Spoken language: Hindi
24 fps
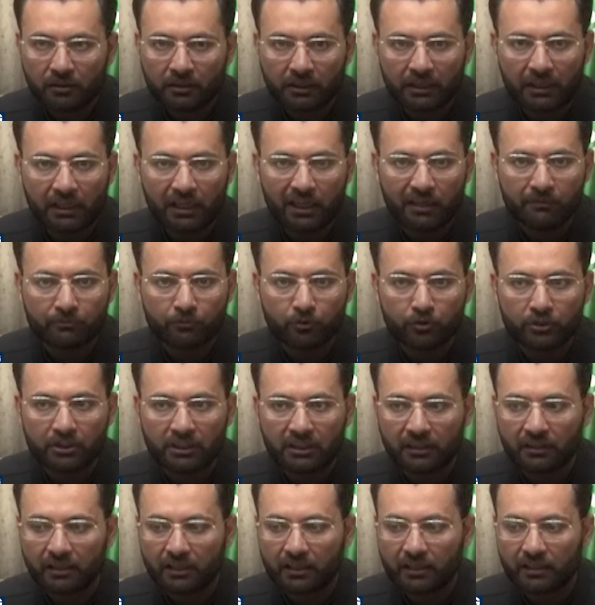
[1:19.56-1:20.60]
कि आपको ये
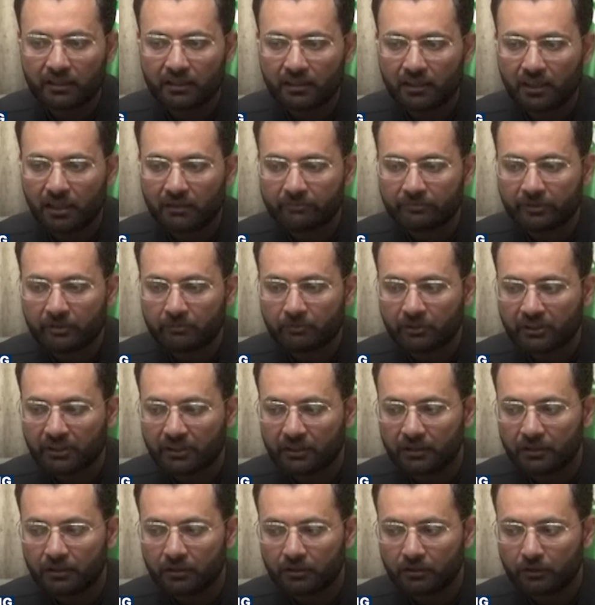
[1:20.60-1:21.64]
लग रहा है कि आपकी पता
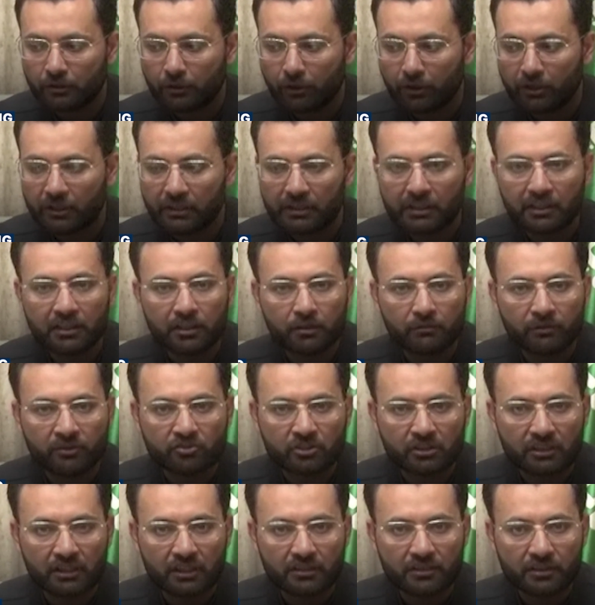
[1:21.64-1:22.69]
नहीं लॉयल्टी इन
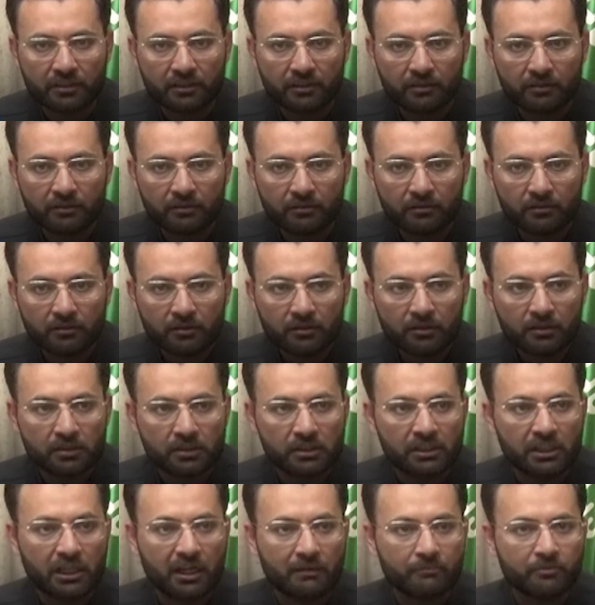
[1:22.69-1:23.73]
क्वेश्चन आ जाएगी
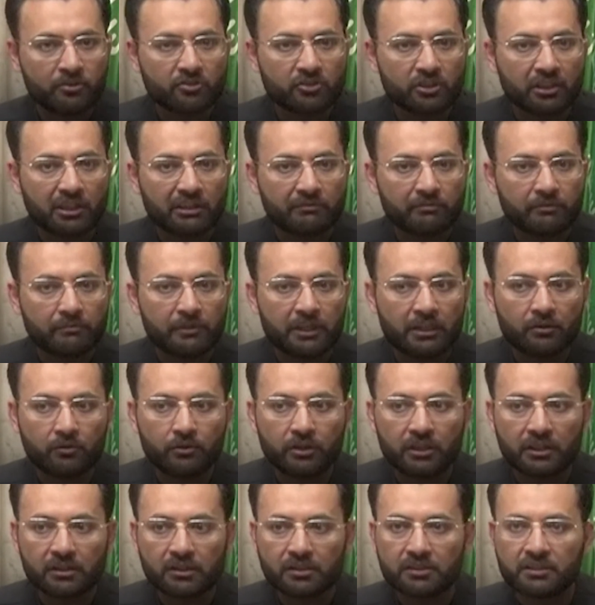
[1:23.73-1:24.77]
या आप इस चक्कर में बैठे
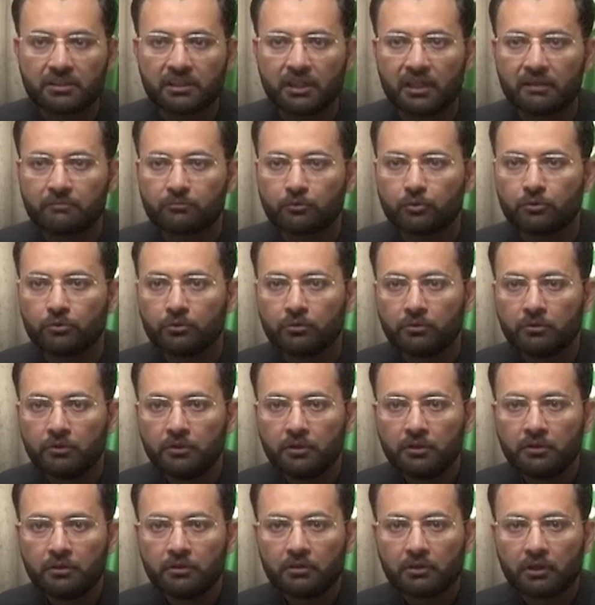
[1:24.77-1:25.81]
हुए हैं कि जी आपको
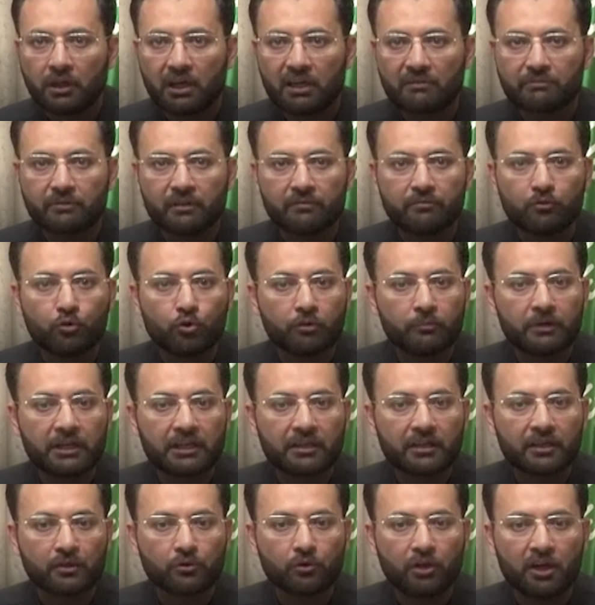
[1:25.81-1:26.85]
आपका वोट
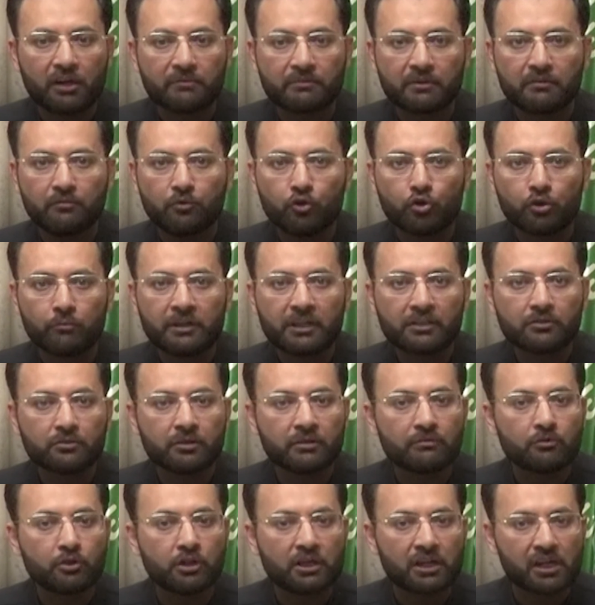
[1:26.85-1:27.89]
बैंक है तो आपका वोट बैंक
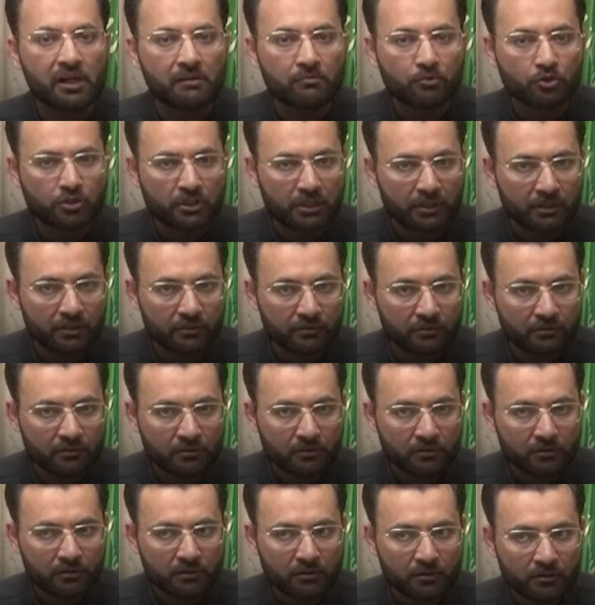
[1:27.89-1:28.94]
जो है वो ख़राब हो जाएगा
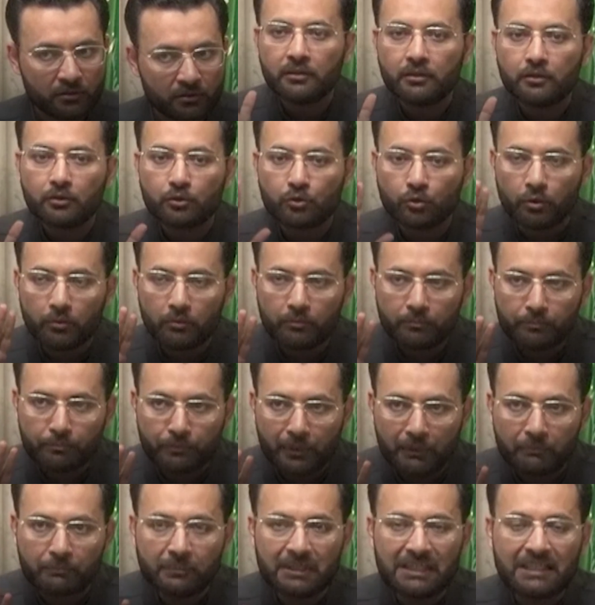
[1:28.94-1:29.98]
तो
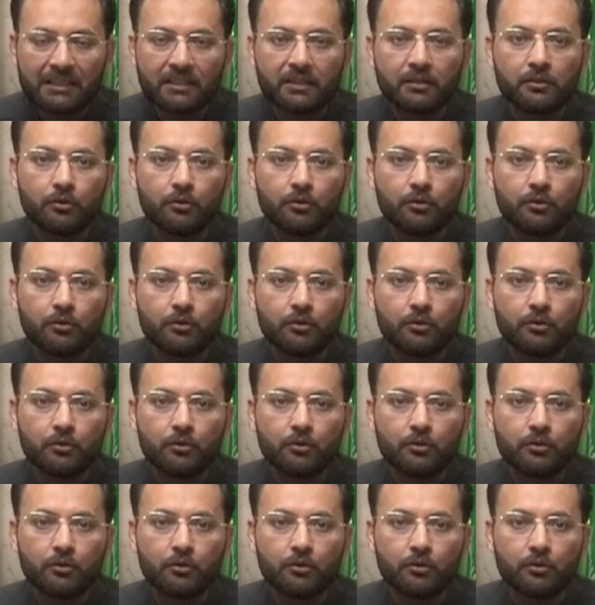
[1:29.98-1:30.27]
पब्लिक